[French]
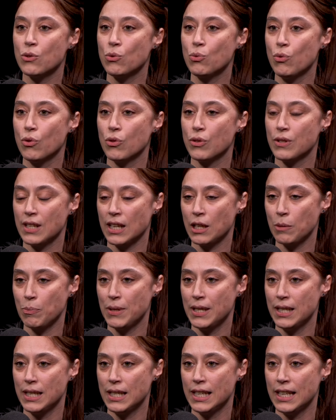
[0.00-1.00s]
sous euh, cinq
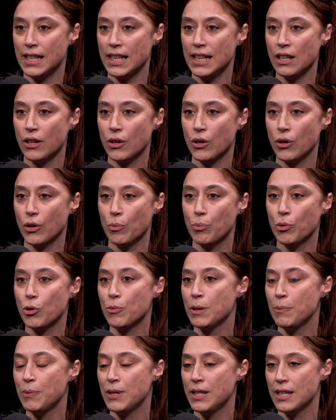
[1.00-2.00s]
piliers. Euh,
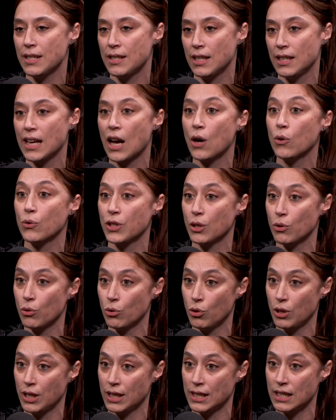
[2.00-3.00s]
premier pilier, c'est garantir le
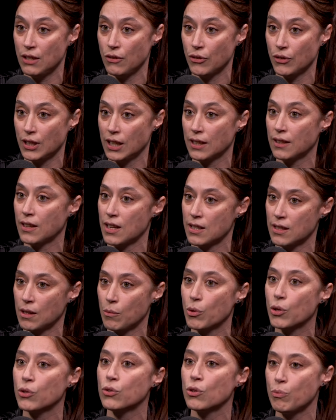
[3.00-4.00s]
collectif, qui est très
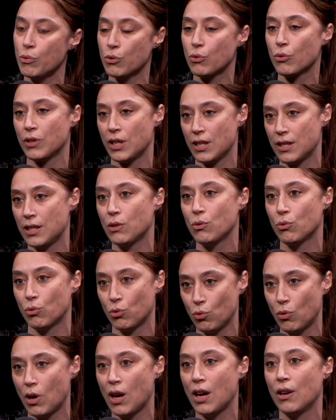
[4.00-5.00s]
important puisqu'on a dit qu'on
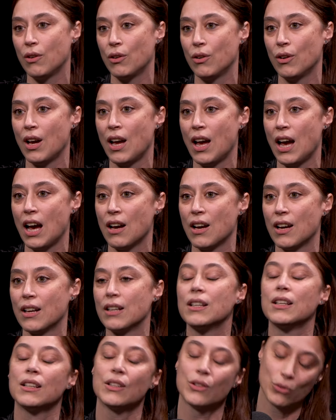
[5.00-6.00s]
doit... Euh, on parlait
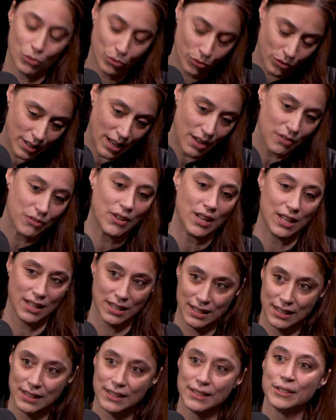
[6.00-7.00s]
d'hybridation du travail,
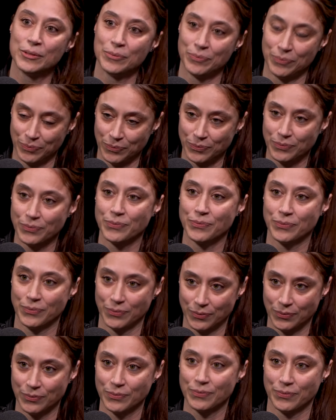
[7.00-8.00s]
c'est garantir le bon
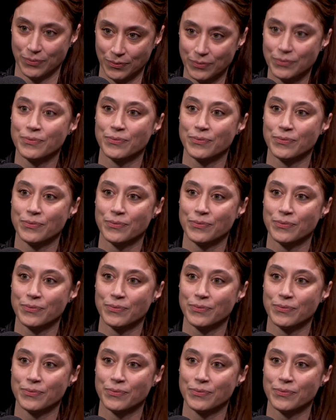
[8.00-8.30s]
collectif,